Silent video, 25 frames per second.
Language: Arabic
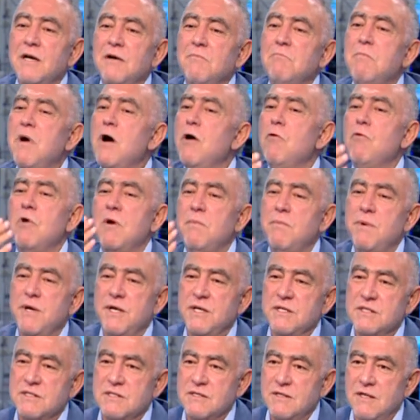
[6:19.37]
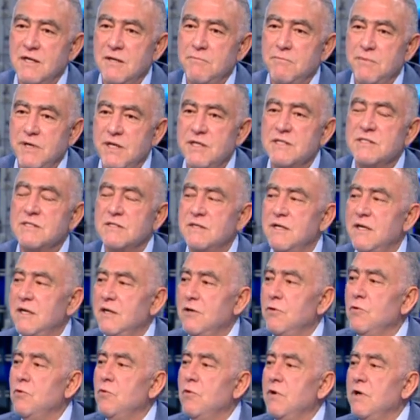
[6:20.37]
ما هو باريس 2 باريس 2
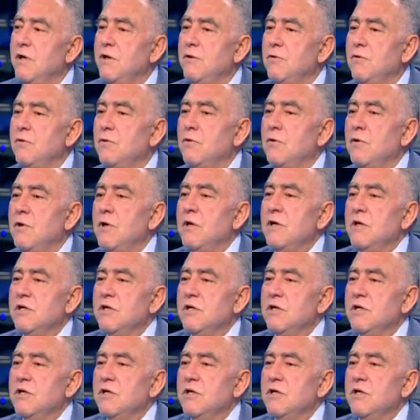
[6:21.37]
هو انه